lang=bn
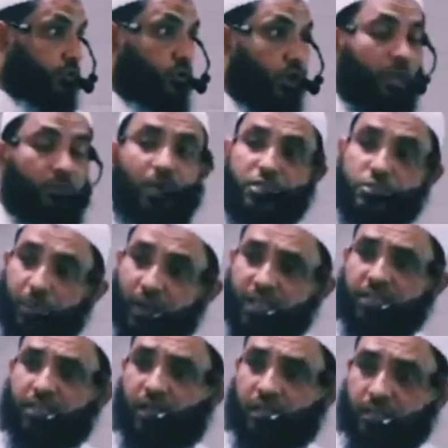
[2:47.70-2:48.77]
ছয় মাস
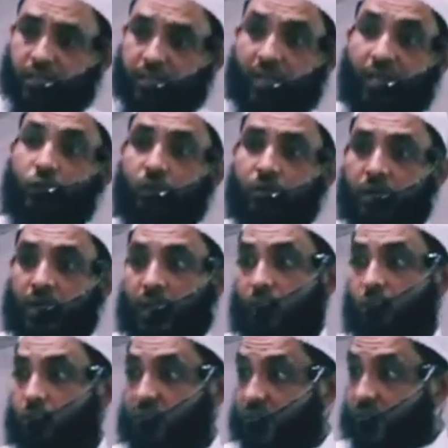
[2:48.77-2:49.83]
বাকি থাকতে কেন
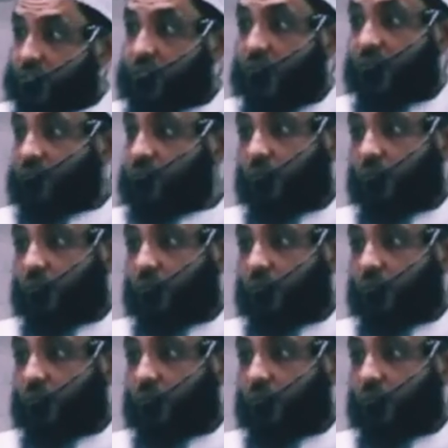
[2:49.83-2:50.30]
কারণ তারা জানে